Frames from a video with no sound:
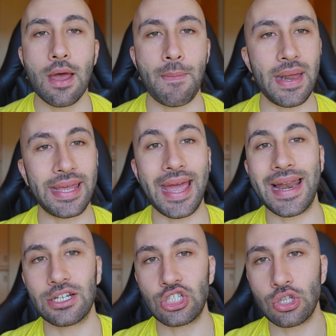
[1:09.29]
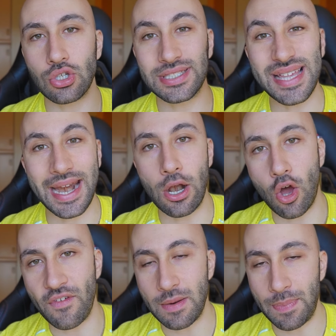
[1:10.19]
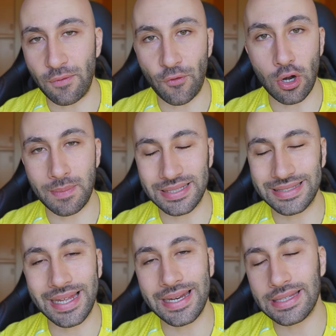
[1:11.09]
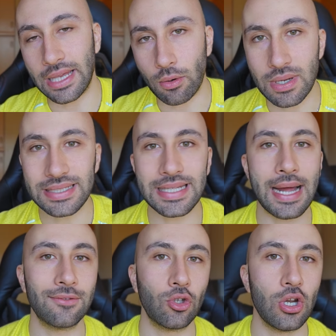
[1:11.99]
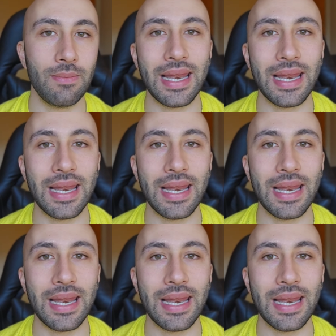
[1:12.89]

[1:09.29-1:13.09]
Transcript: perché lasciando stare l'overperformance dell'Inter quest'anno il